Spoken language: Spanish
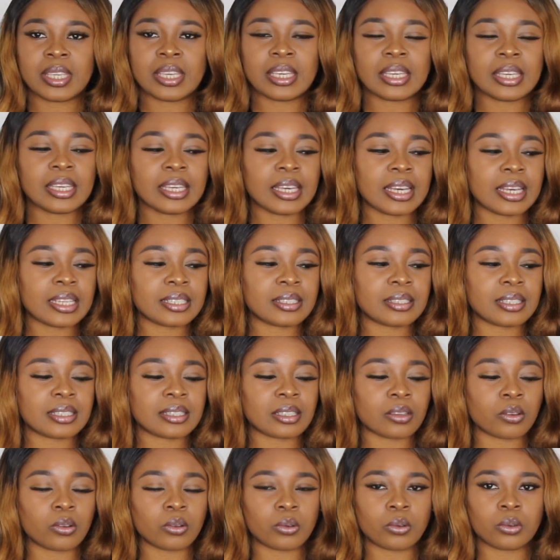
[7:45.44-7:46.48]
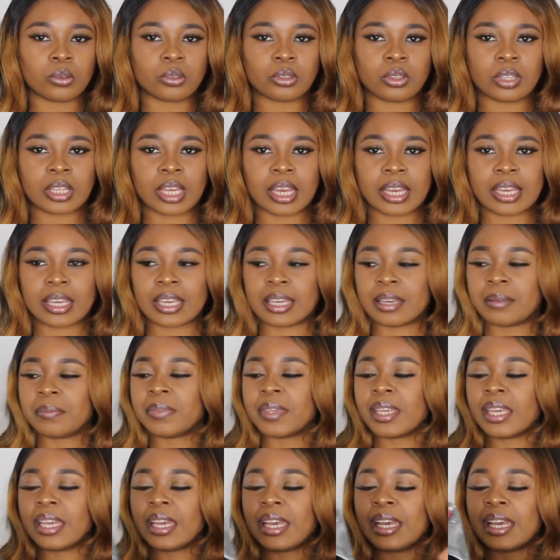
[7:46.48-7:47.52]
Y este es el conjunto de aquí.
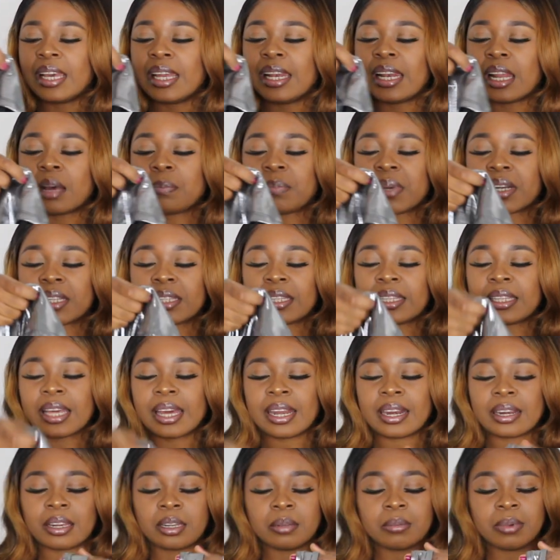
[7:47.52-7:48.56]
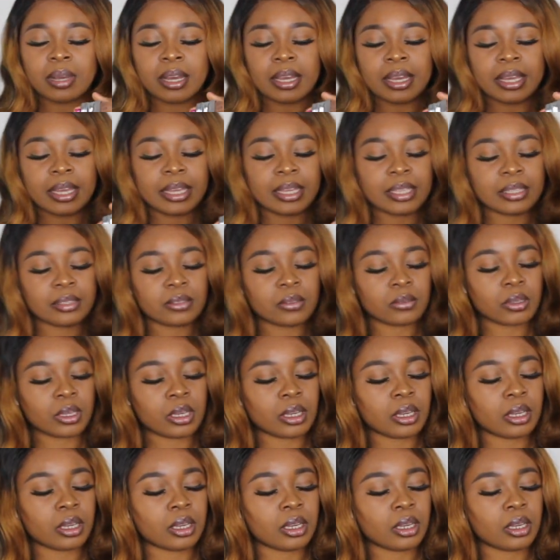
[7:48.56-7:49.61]
La parte de arriba es,
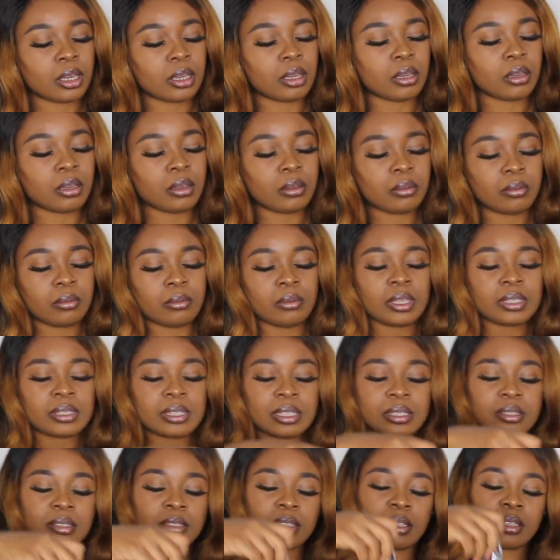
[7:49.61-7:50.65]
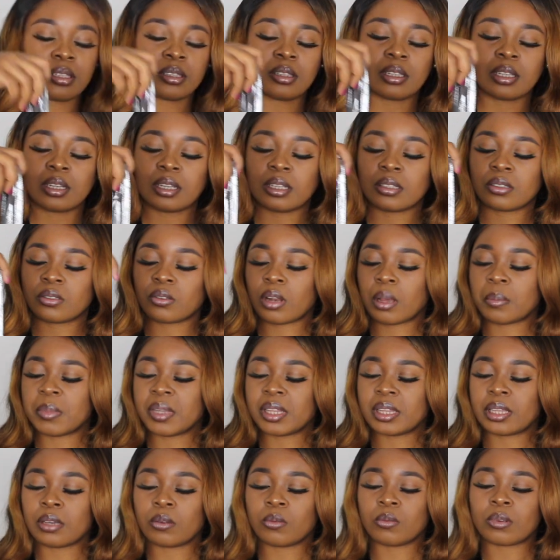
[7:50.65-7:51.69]
eh, es así, tiene
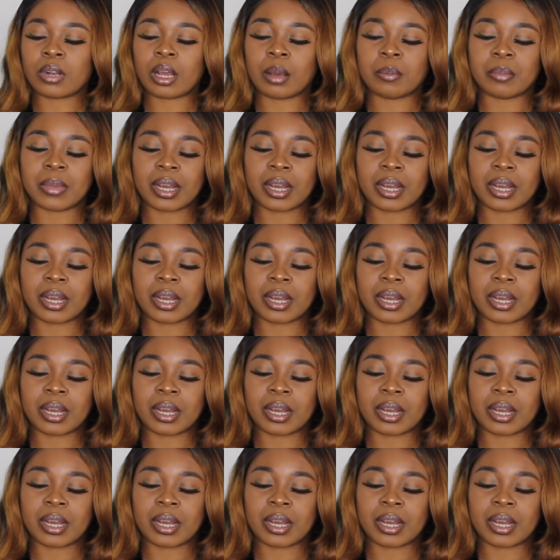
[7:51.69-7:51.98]
solamente una